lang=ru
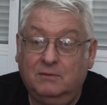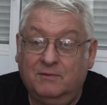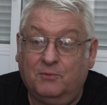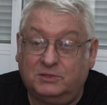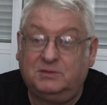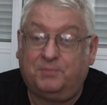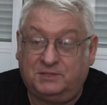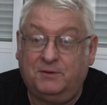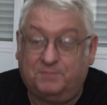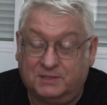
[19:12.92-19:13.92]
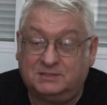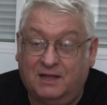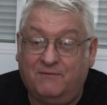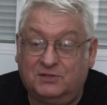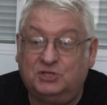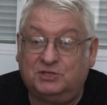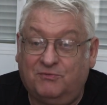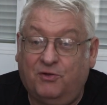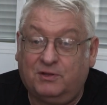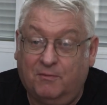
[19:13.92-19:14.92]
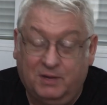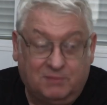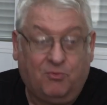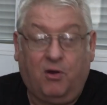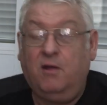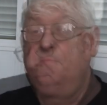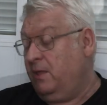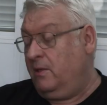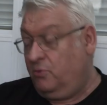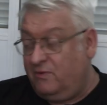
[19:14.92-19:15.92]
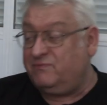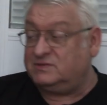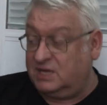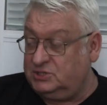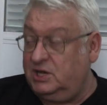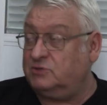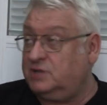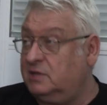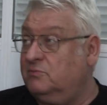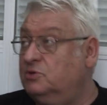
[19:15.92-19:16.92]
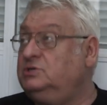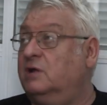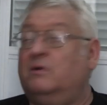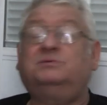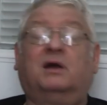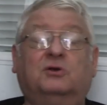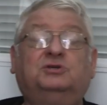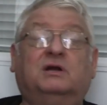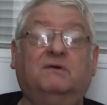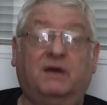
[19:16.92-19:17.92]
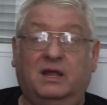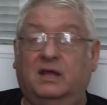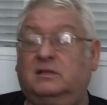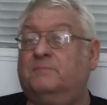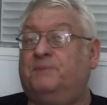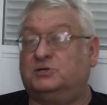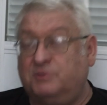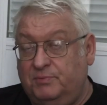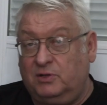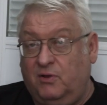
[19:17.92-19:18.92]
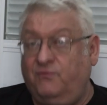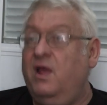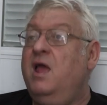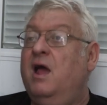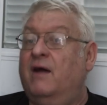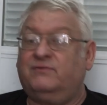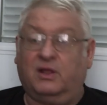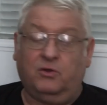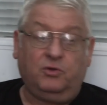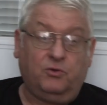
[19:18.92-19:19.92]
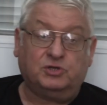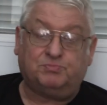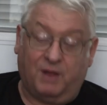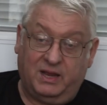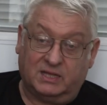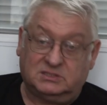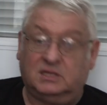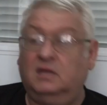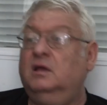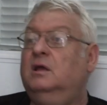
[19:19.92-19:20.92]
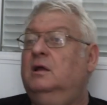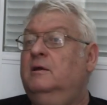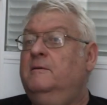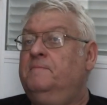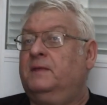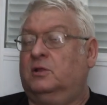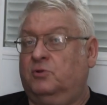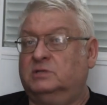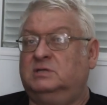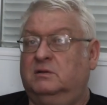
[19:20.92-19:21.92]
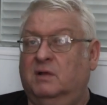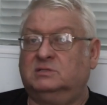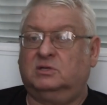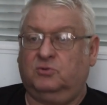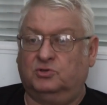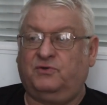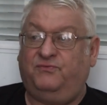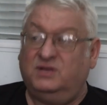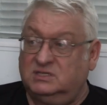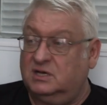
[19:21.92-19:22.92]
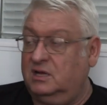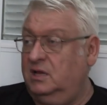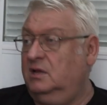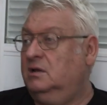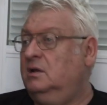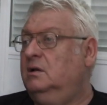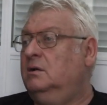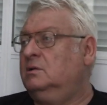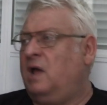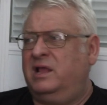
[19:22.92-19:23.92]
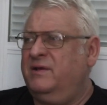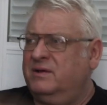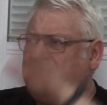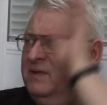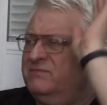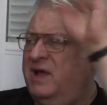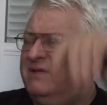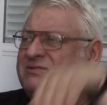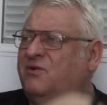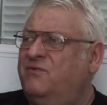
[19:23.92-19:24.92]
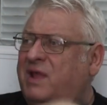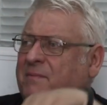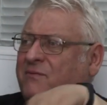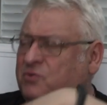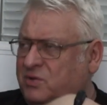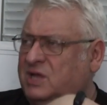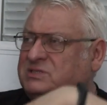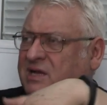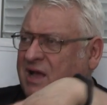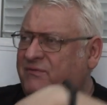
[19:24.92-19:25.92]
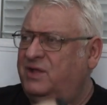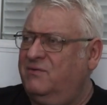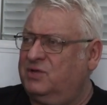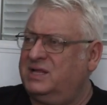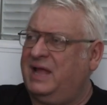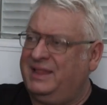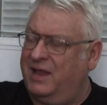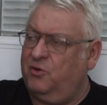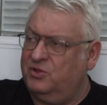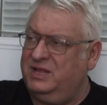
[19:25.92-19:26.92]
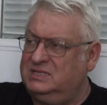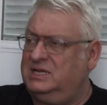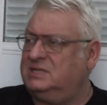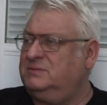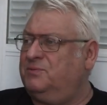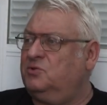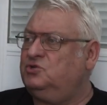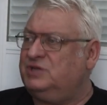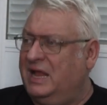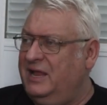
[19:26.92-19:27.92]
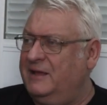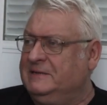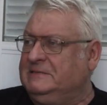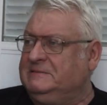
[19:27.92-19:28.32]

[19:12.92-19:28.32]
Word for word: Вы можете себе представить на четвертом литмо? Ну вот, возвращаюсь к этому делу. В общем, короче говоря, этот Паша Белов, а второй Юрий Шполянский, который занимался тоже физикой. Они, они в свое время вот у нас на кафедре, вот эти одаренные дети, получали